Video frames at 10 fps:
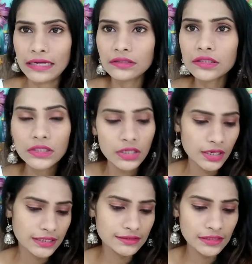ब्लेंड
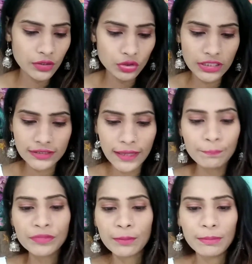इजीली हो जाता है
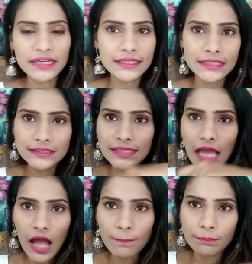बट इसे
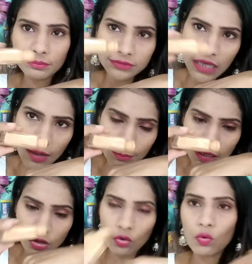आप यहाँ पर
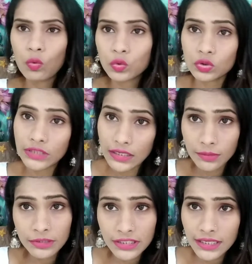लो तो ज्यादा
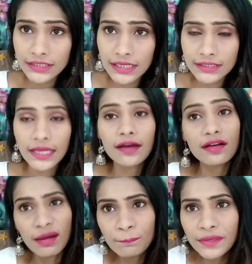भी निकल जाता है
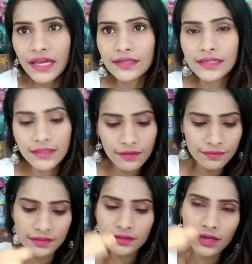कम भी आ जाता है
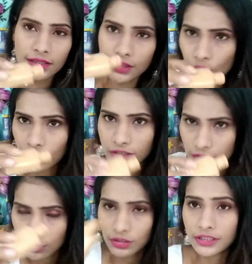फिर से लेते रहो लेते
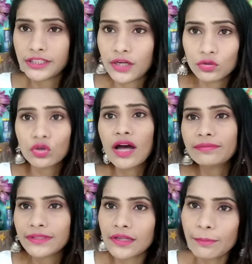रहो लेते रहो तो
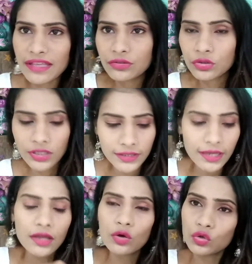काफी ज्यादा मैसी हो जाता है
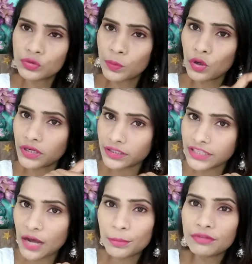कुछ प्रोडक्ट
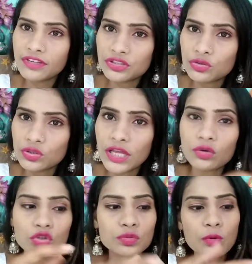यहाँ पर वेस्ट होता है
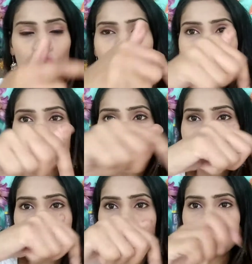कुछ प्रोडक्ट
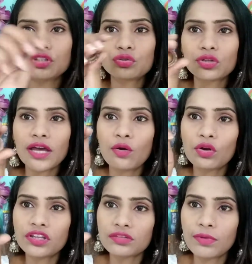इधर वेस्ट होता है और
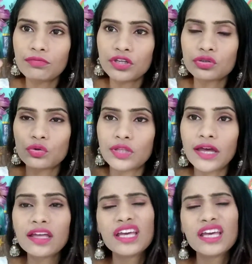इसमें वेस्ट होता है